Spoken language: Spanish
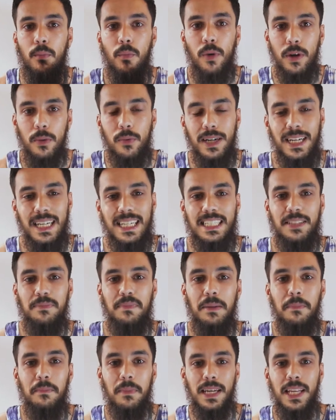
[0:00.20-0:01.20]
Muy buenas,
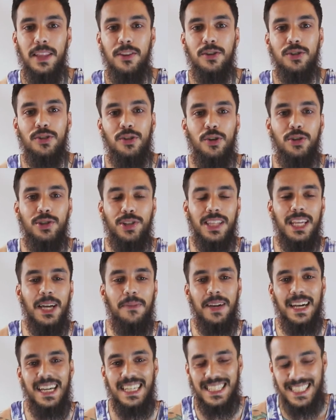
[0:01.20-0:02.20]
bienvenidos otro día
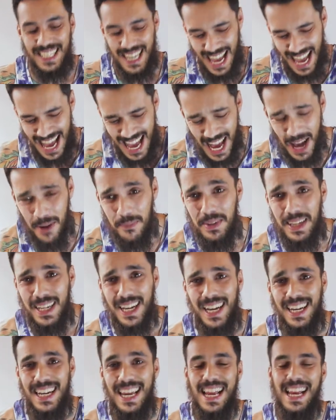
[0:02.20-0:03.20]
más a mi
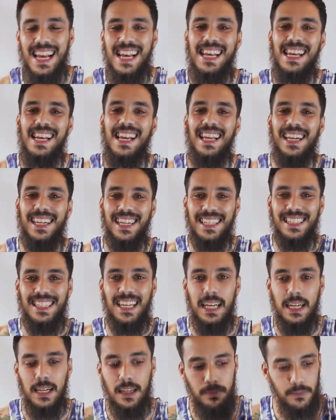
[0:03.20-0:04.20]
canal. ¿Qué
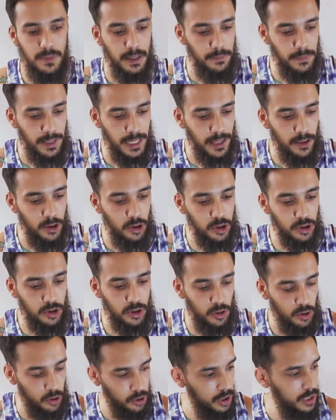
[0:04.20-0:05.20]
tal?
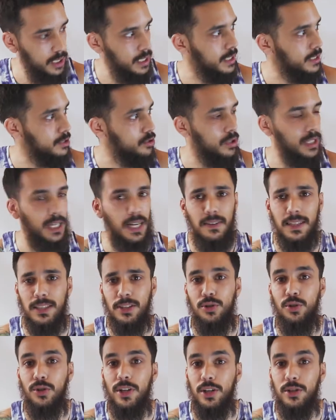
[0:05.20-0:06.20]
Bienvenidos. Hoy estoy
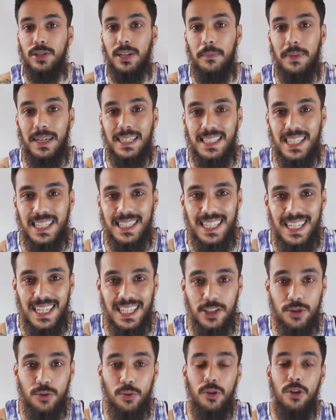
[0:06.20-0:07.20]
grabando en otra parte del
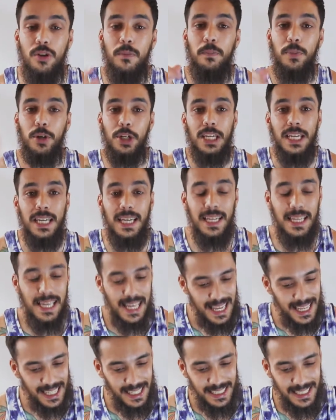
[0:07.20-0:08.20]
estudio porque
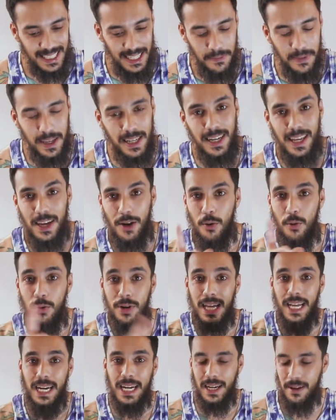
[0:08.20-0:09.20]
se viene
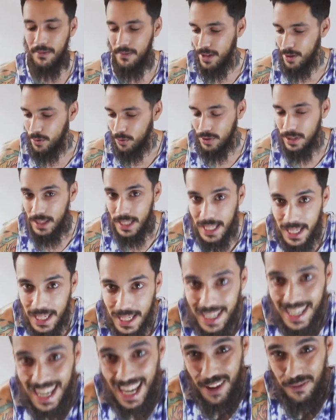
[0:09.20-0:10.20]
una review
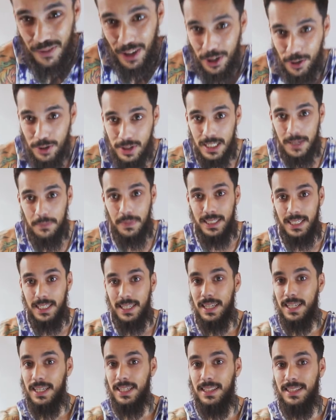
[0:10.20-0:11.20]
de KF Concept, así
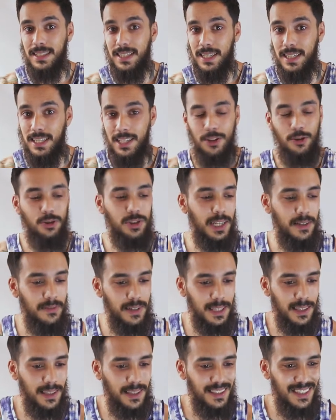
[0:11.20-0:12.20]
que desde aquí otra
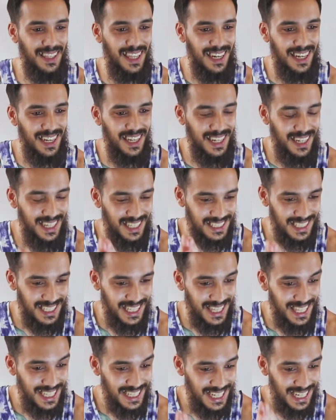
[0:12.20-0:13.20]
vez darle las
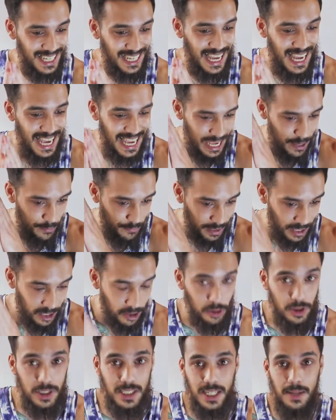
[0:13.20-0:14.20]
gracias a KF
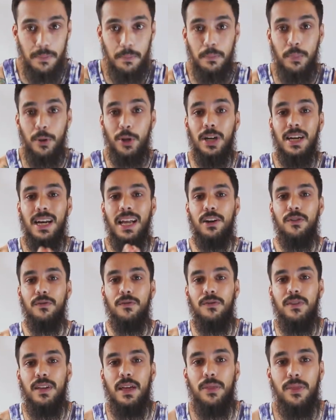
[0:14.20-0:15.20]
Concept por la
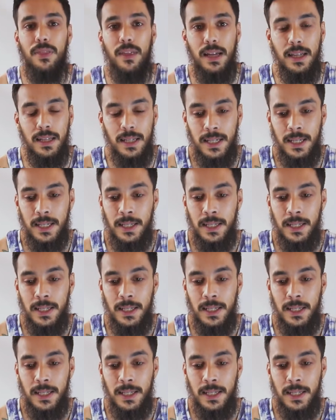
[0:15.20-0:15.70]
confianza.